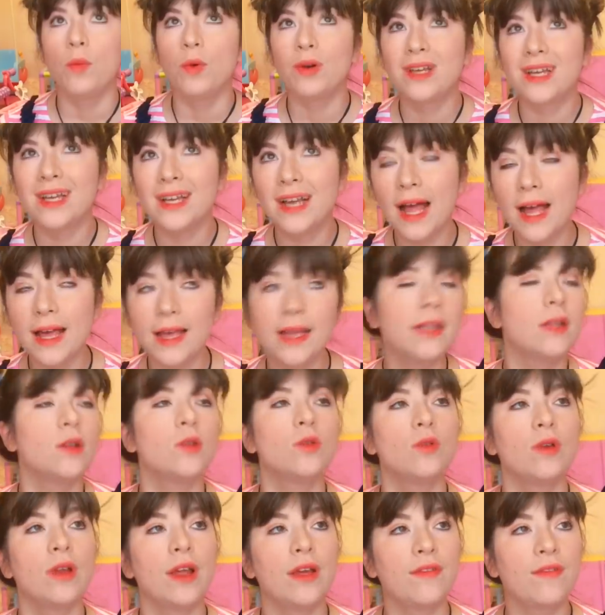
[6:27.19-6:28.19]
Porque na ida eu
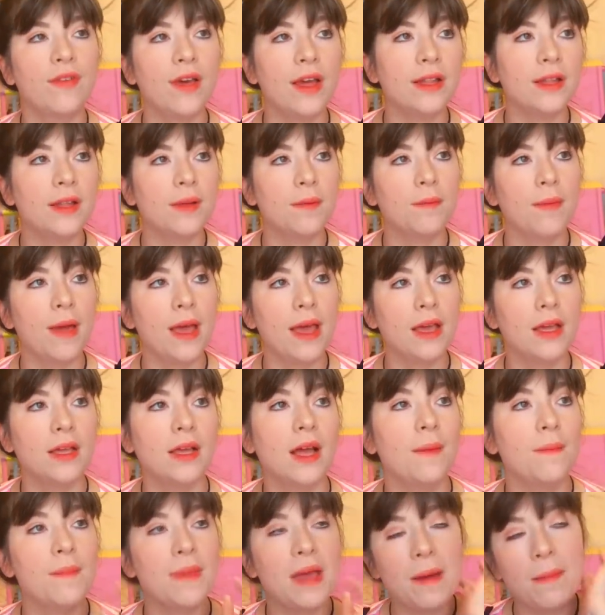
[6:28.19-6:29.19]
não levei também e
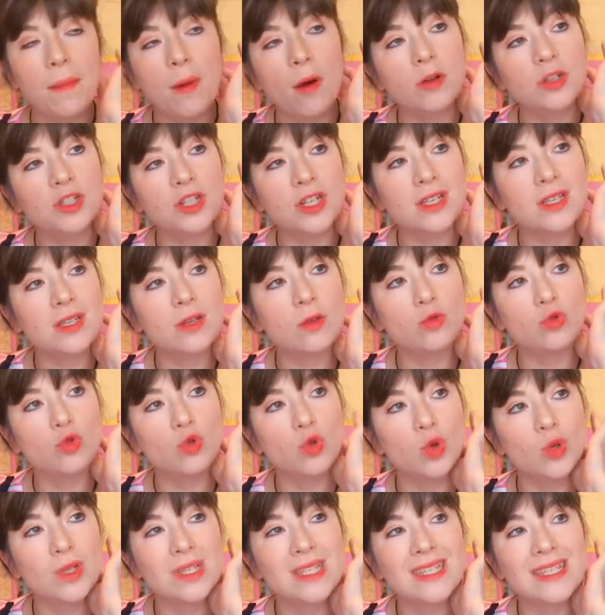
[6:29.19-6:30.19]
a minha baldeação
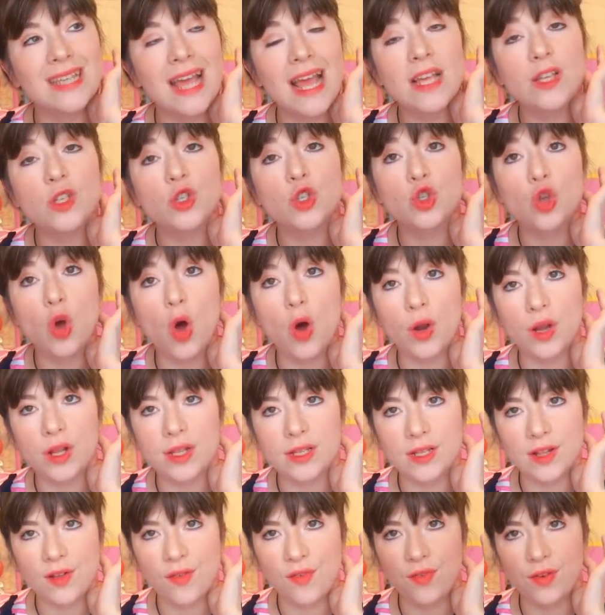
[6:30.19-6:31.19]
durou seis
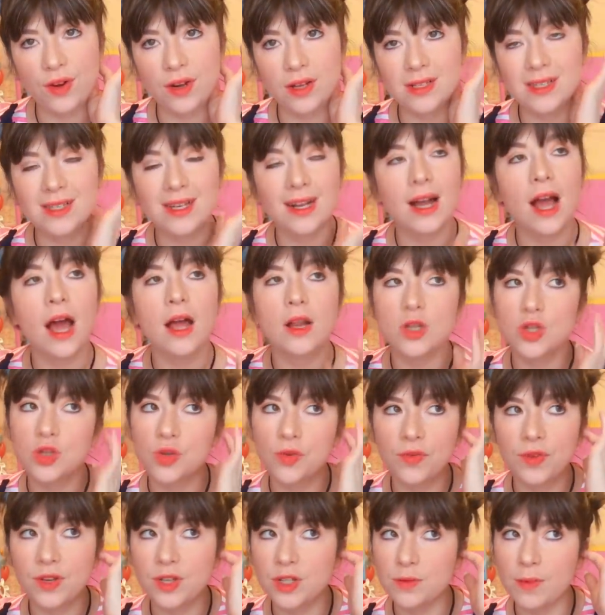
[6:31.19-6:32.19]
horas na França. Cara, eu
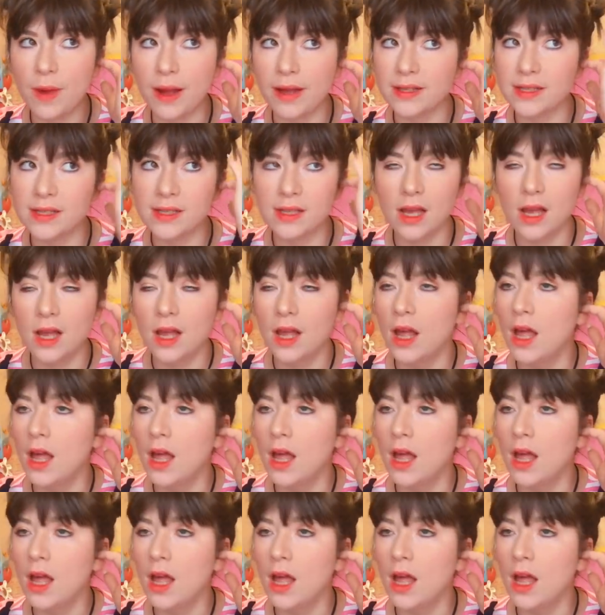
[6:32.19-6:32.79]
sofri demais.